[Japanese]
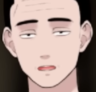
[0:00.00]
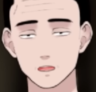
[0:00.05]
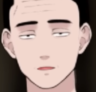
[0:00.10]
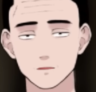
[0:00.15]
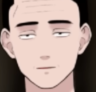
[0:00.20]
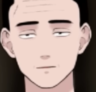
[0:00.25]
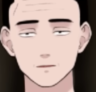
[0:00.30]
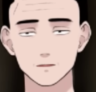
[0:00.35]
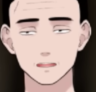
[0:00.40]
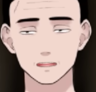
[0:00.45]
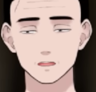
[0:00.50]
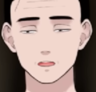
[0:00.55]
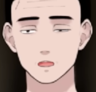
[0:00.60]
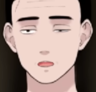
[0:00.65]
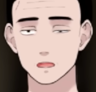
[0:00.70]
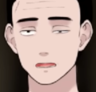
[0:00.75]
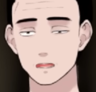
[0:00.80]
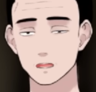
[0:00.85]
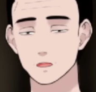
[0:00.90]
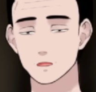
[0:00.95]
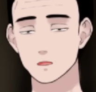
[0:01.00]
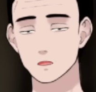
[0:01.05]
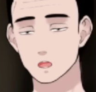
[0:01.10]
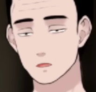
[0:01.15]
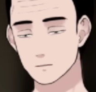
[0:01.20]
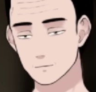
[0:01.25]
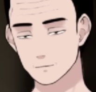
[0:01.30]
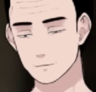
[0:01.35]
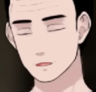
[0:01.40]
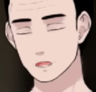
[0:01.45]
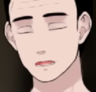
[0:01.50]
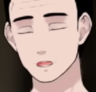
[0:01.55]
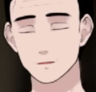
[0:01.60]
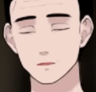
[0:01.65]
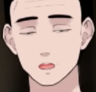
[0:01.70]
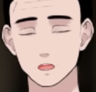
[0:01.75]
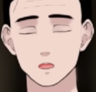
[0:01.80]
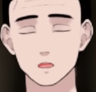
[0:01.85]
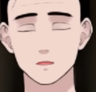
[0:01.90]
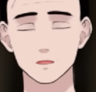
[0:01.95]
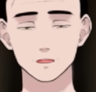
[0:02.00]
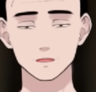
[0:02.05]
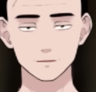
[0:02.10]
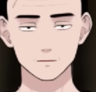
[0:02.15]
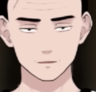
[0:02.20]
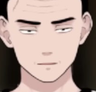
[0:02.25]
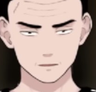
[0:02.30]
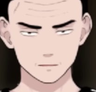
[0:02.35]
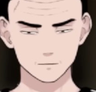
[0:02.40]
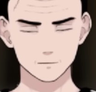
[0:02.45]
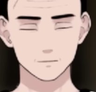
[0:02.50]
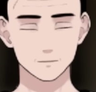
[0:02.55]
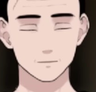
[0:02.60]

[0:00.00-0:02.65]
くっていうのもまた違います。それはプロの仕事です。